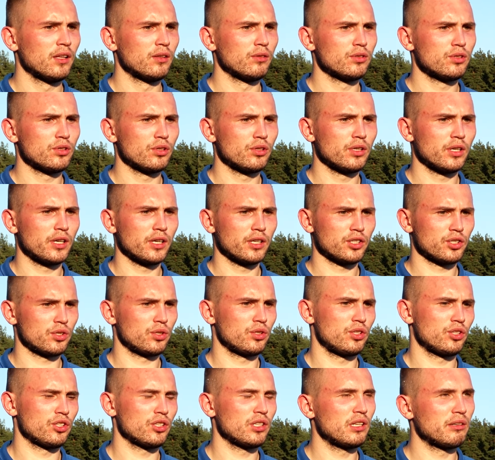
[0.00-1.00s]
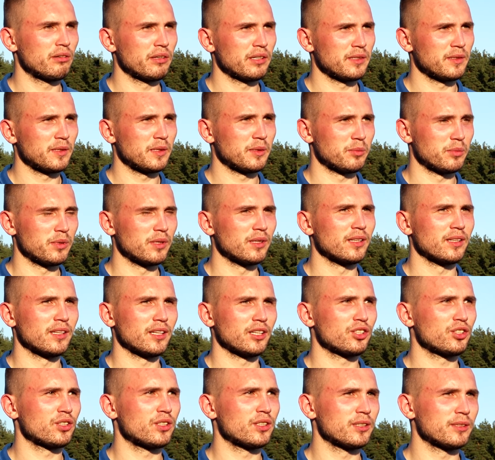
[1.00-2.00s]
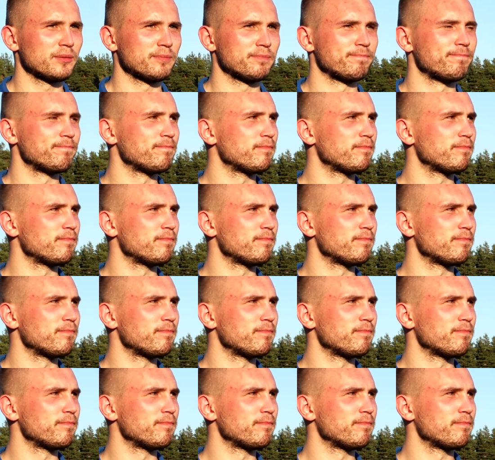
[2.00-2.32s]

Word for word: Но сегодня, конечно, тяжеловатенько было, так что...